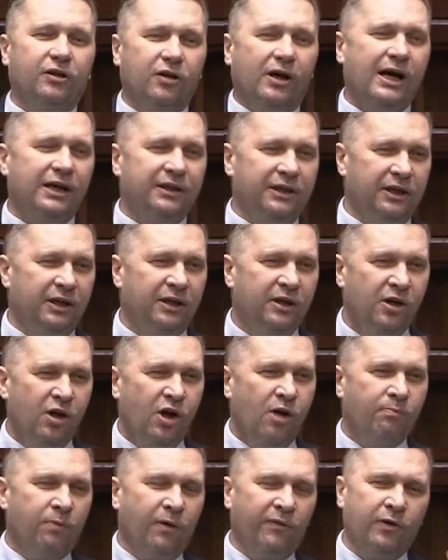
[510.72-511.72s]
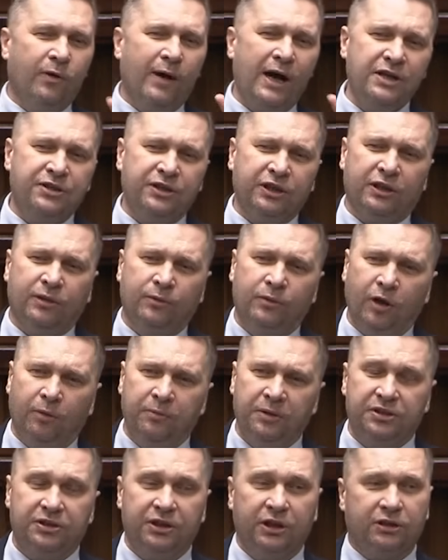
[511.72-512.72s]
kochani, powołajcie tę
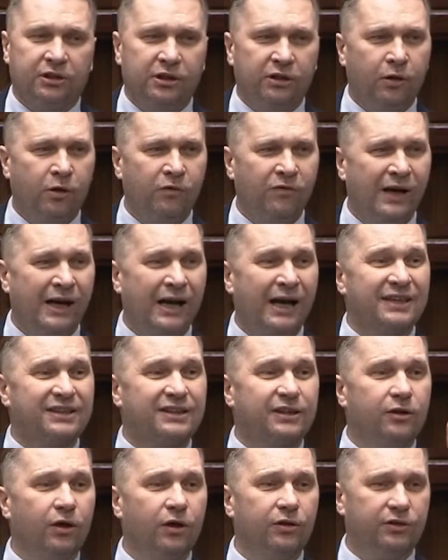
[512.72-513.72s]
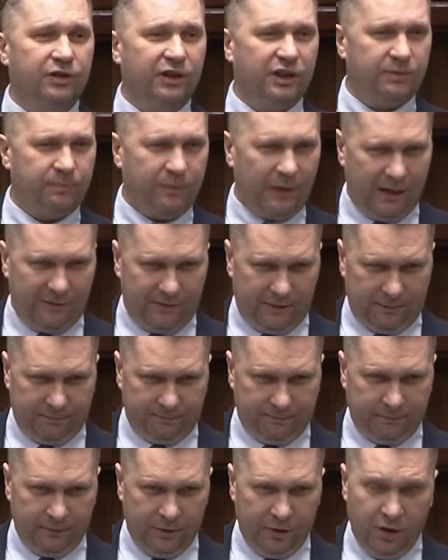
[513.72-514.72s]
komisję, tylko uwaga, zgodnie z prawem
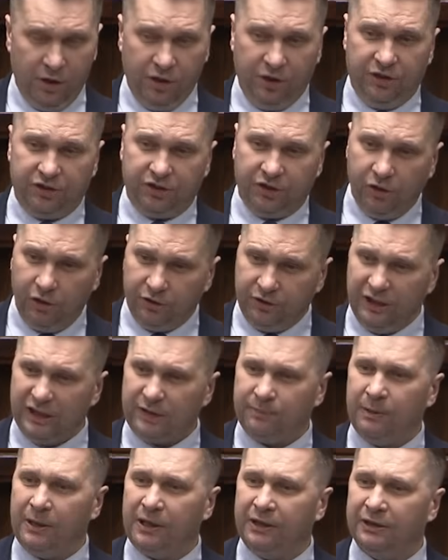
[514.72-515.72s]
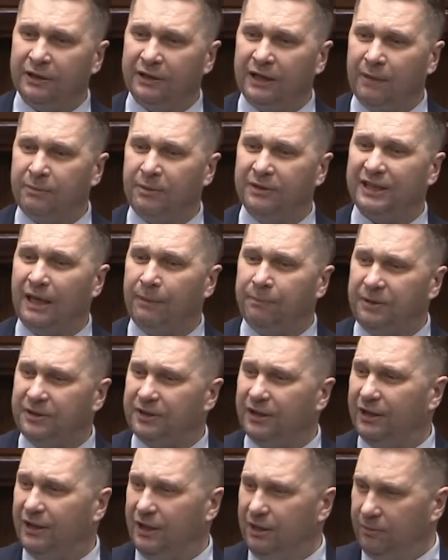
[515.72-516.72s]
i zgodnie z parytetami
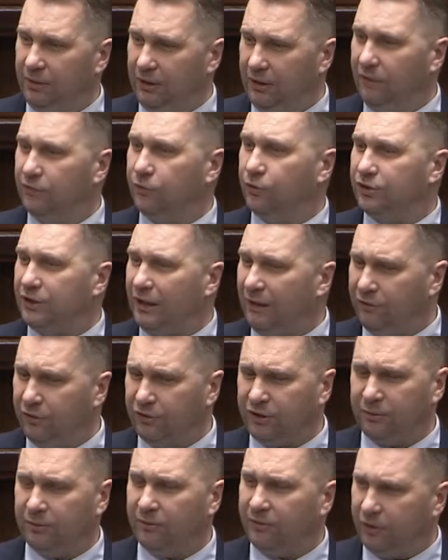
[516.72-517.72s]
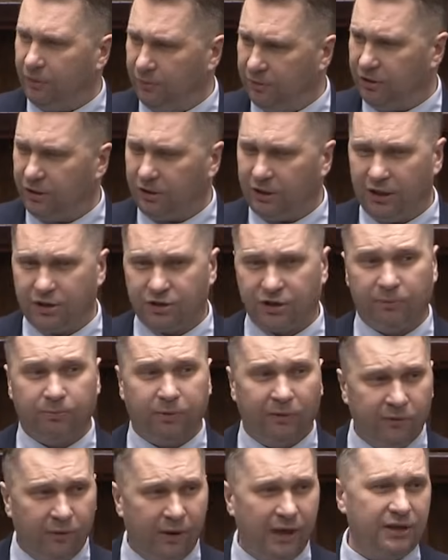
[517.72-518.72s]
zapisanymi w ustawie o Sejmowej Komisji Śledczej
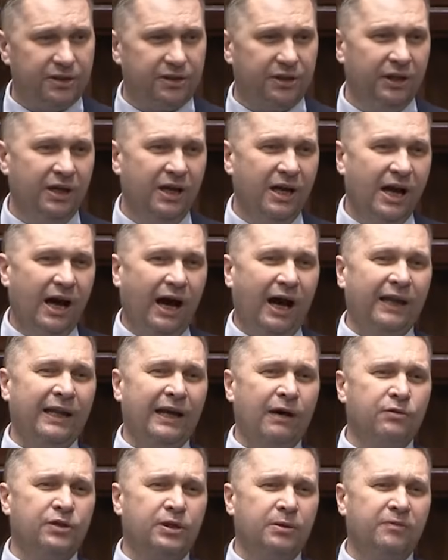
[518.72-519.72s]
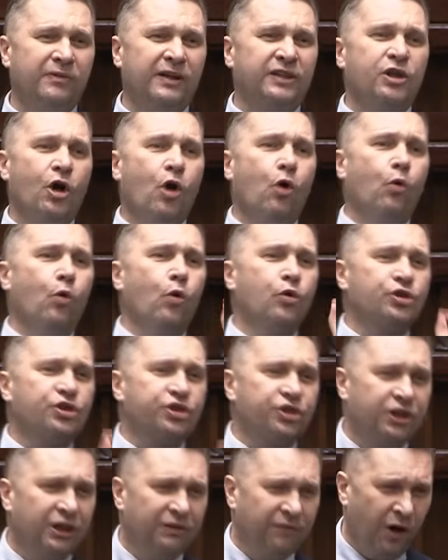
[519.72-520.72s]
powołajcie, a nauczymy was
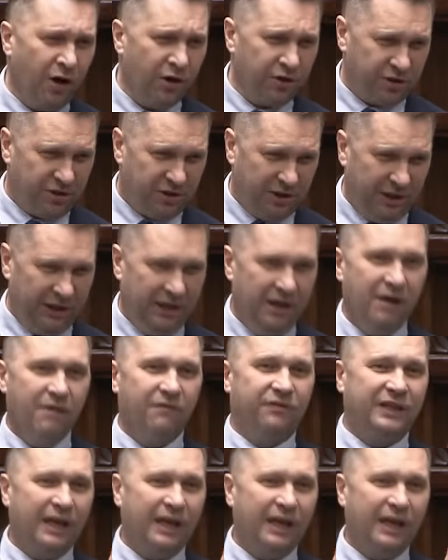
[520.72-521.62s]
uczciwości w